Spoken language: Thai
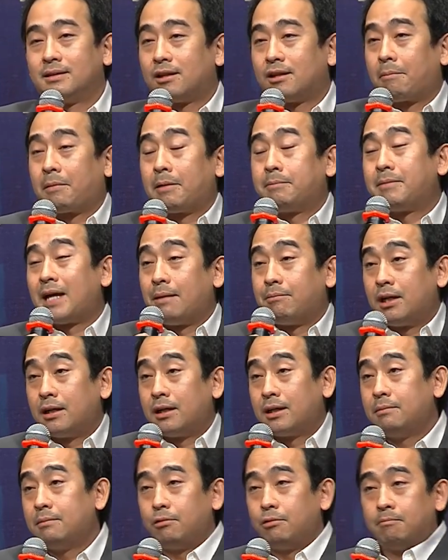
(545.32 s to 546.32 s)
ตอบคำถามเรื่
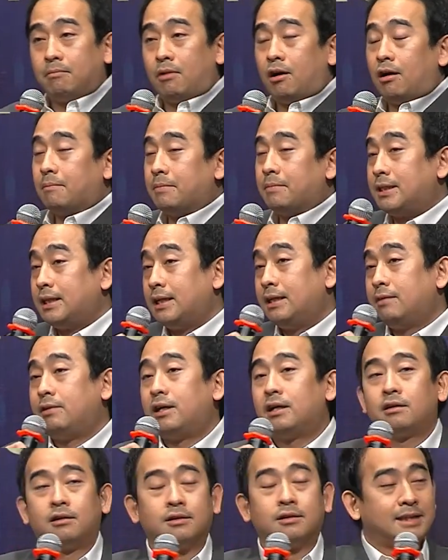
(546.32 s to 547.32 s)
องนี้ผมมองไปที่
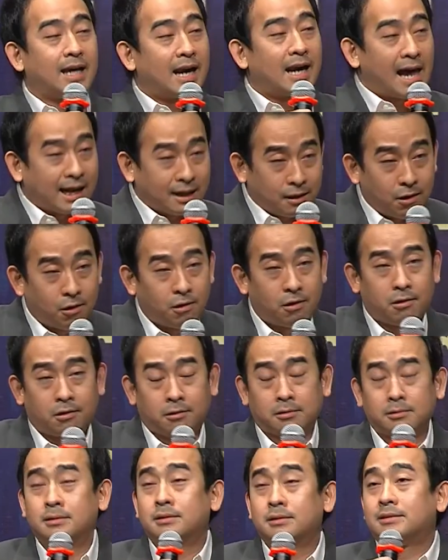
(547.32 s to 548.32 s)
เรื่องของตลาดรอง
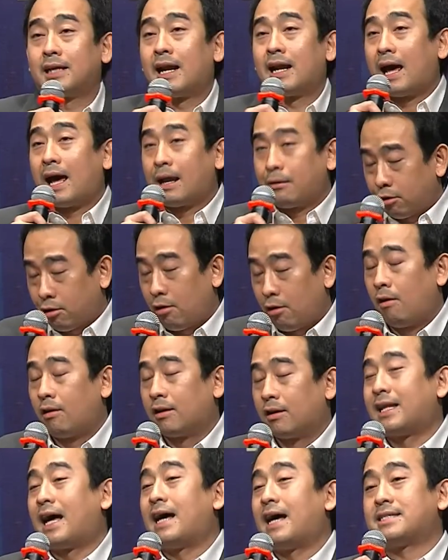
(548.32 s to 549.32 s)

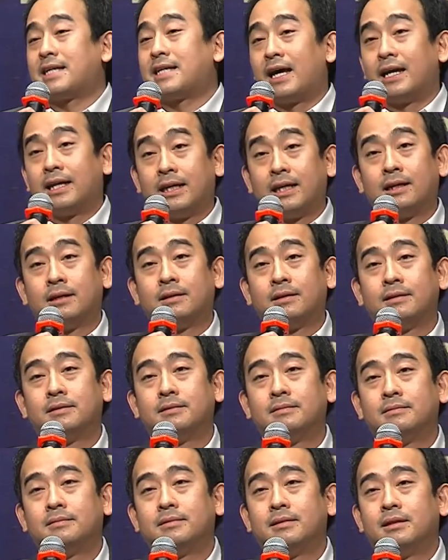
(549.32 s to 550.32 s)
ตราสารหนี้
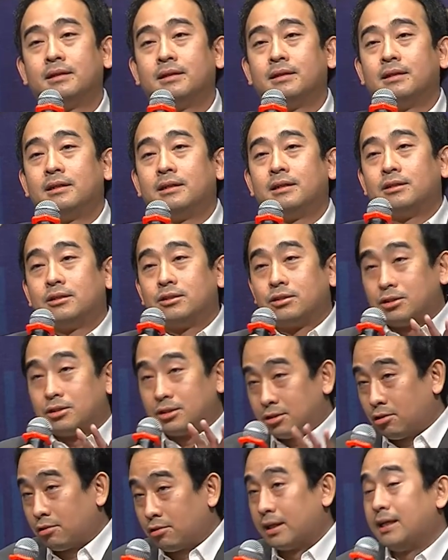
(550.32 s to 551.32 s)

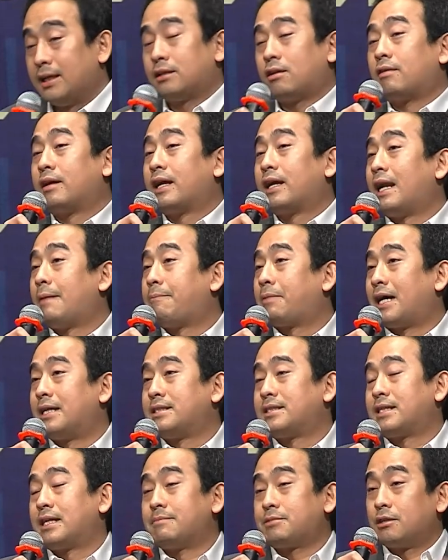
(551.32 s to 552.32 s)
ตรงนี้ต้องได้รับกา
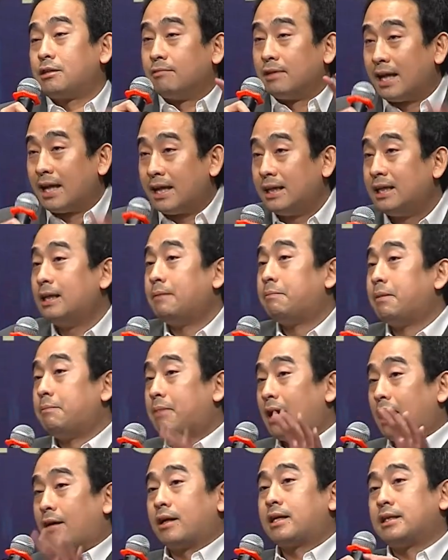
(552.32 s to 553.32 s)
รสนับสนุนและนี่เป็น
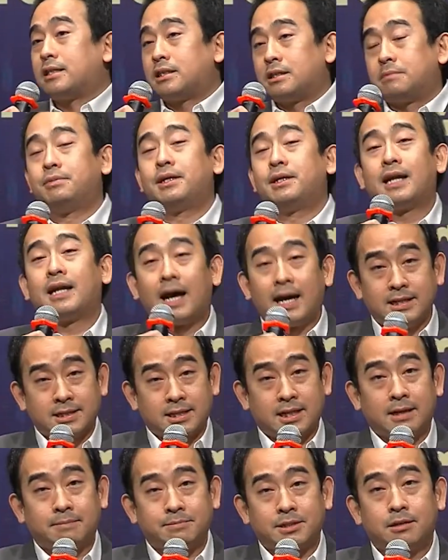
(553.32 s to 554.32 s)
ภารกิจที่เพื่อไทย
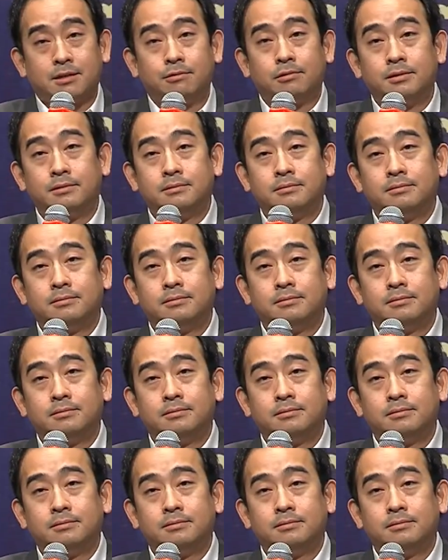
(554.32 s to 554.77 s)
สนับสนุน